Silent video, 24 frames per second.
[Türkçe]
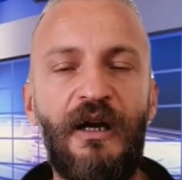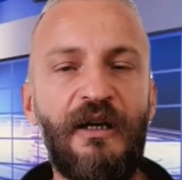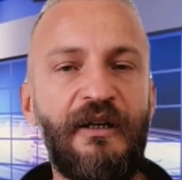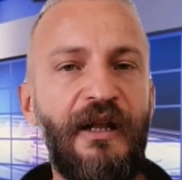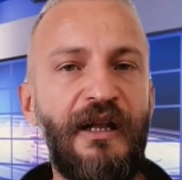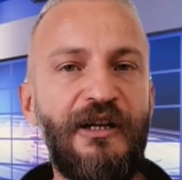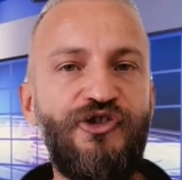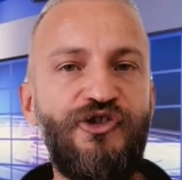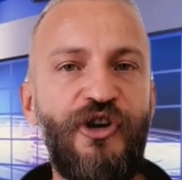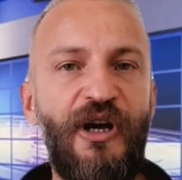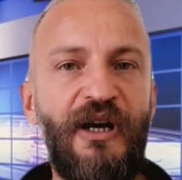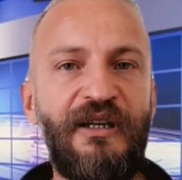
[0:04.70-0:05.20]

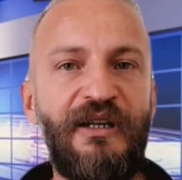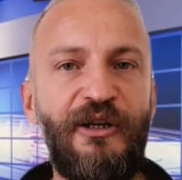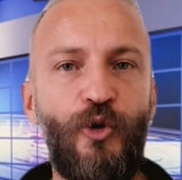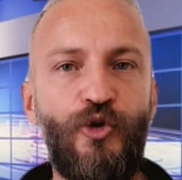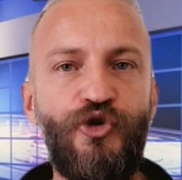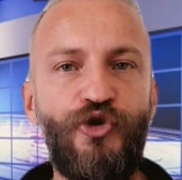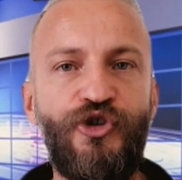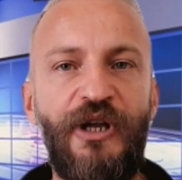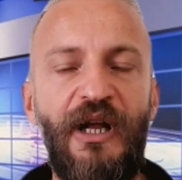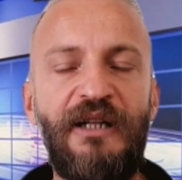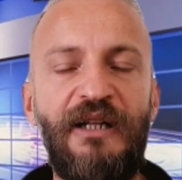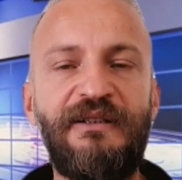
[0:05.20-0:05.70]
Kanal Çağrı'ya
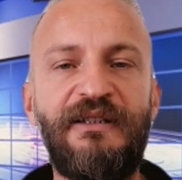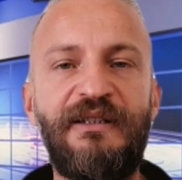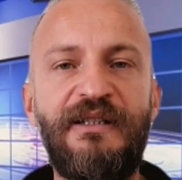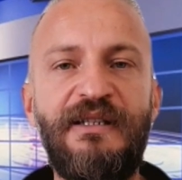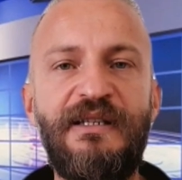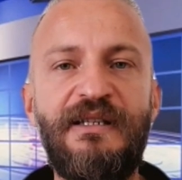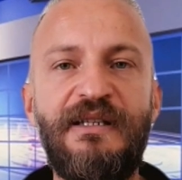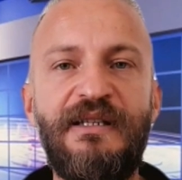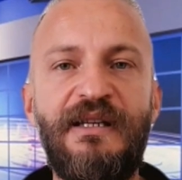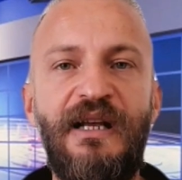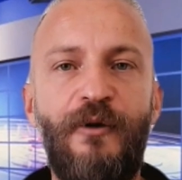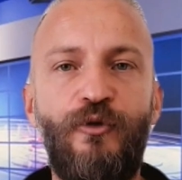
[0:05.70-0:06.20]
hoş
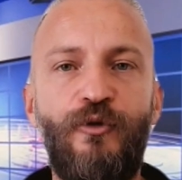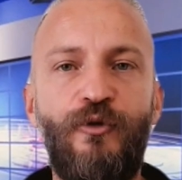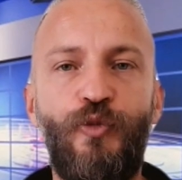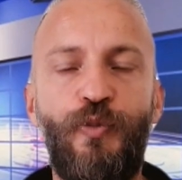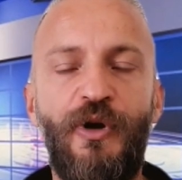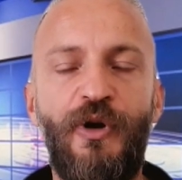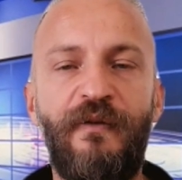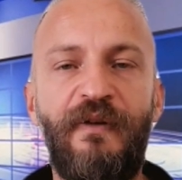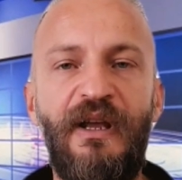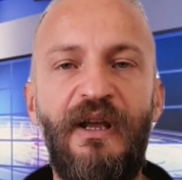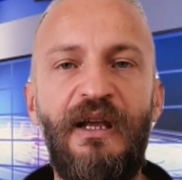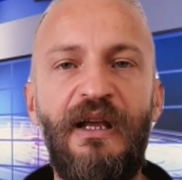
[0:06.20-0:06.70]
geldiniz.
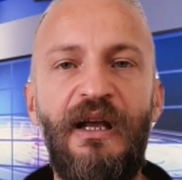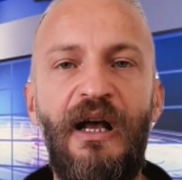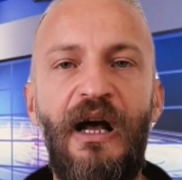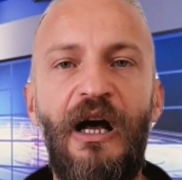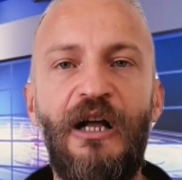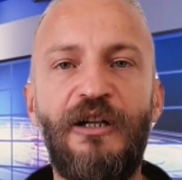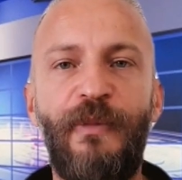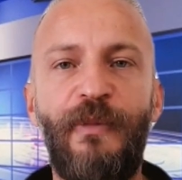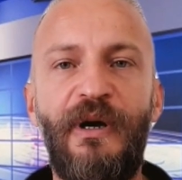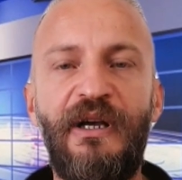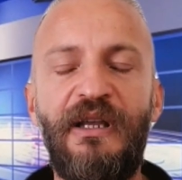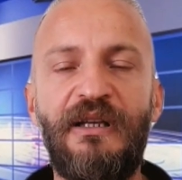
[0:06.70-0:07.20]
Avrupa ve
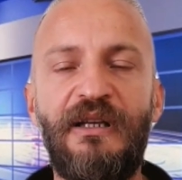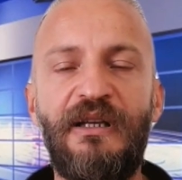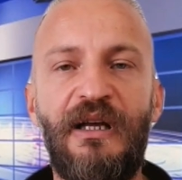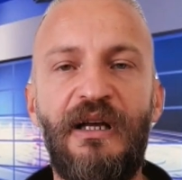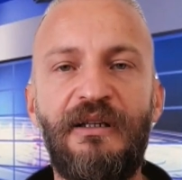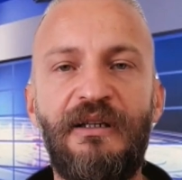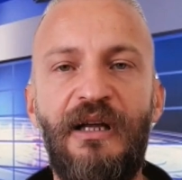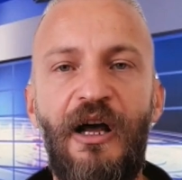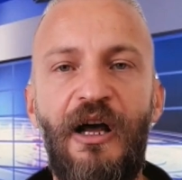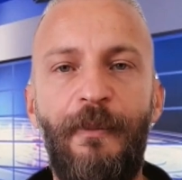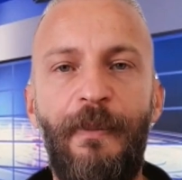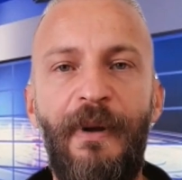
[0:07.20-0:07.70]

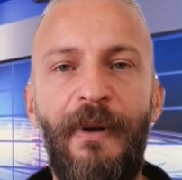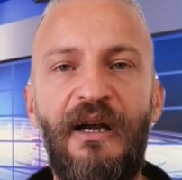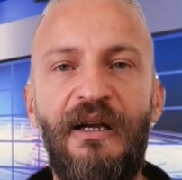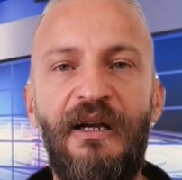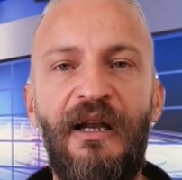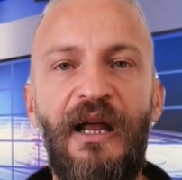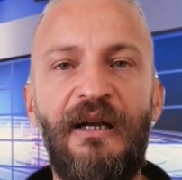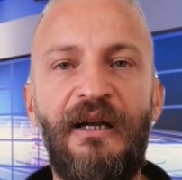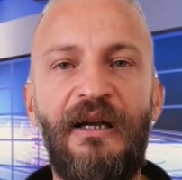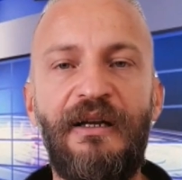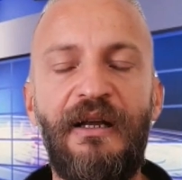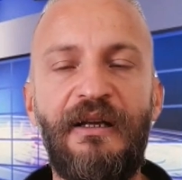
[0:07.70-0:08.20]
Almanya'dan
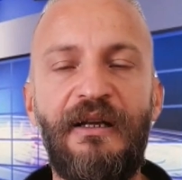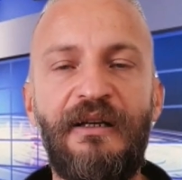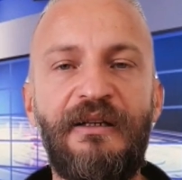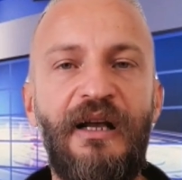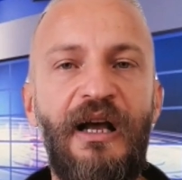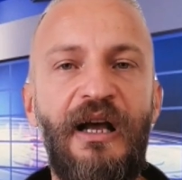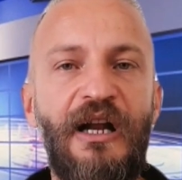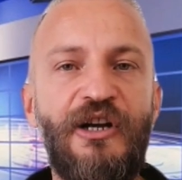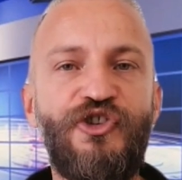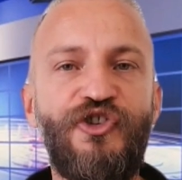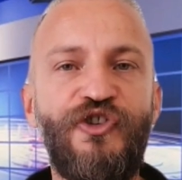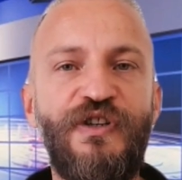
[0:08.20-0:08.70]
haberlerle
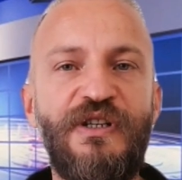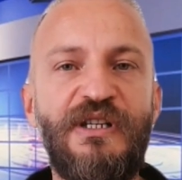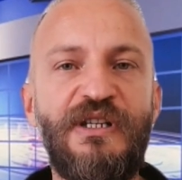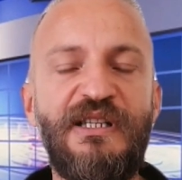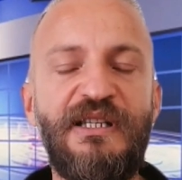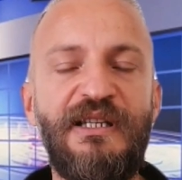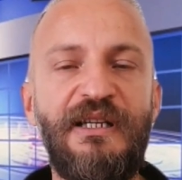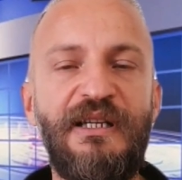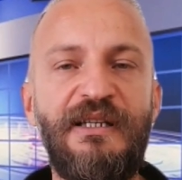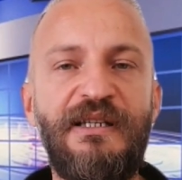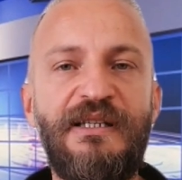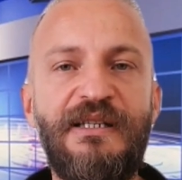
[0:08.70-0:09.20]

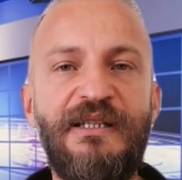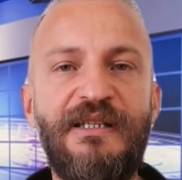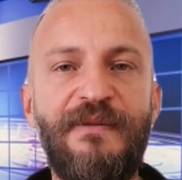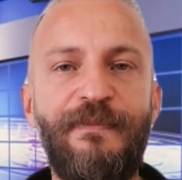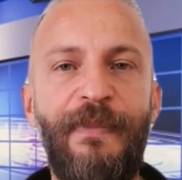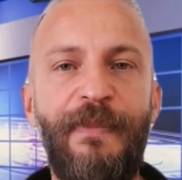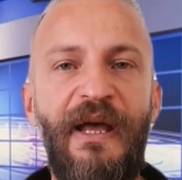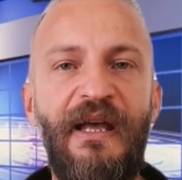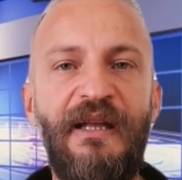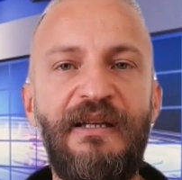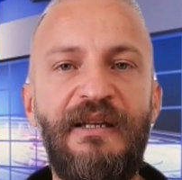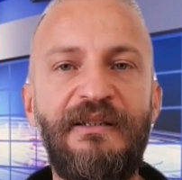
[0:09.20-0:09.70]
karşınızdayız.
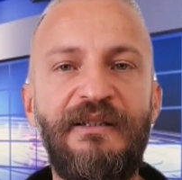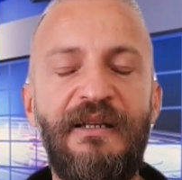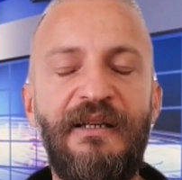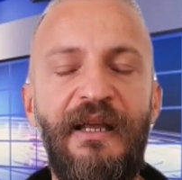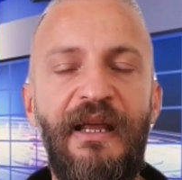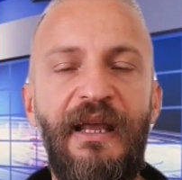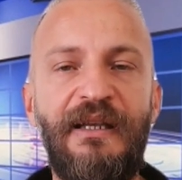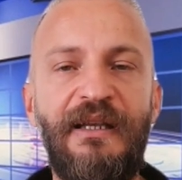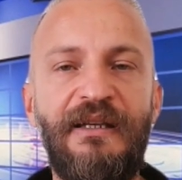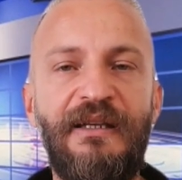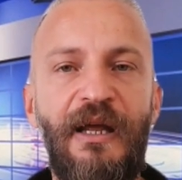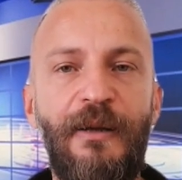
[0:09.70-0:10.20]
Ben
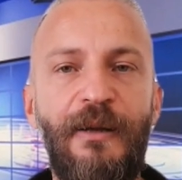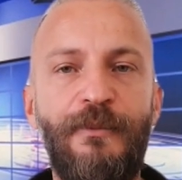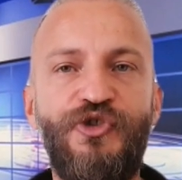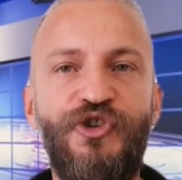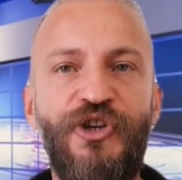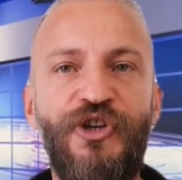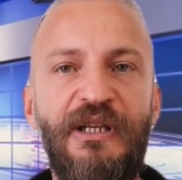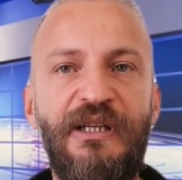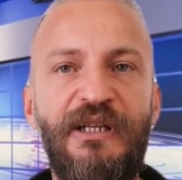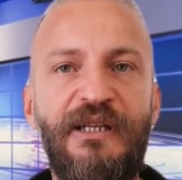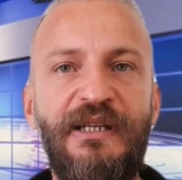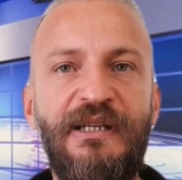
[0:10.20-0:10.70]
Ekrem
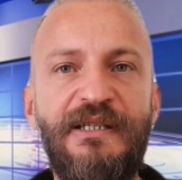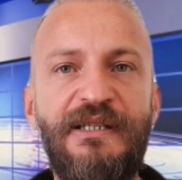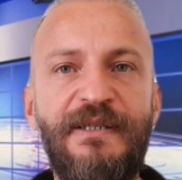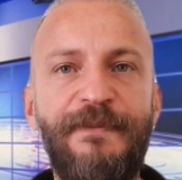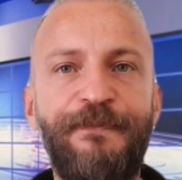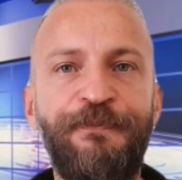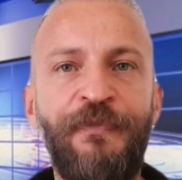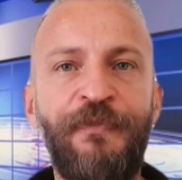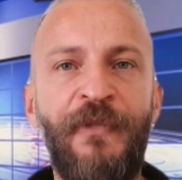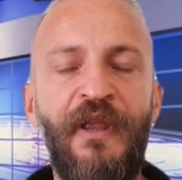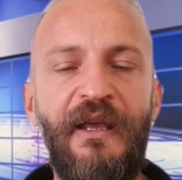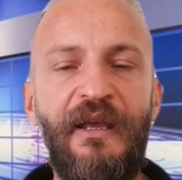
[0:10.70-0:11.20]
Çelikiz.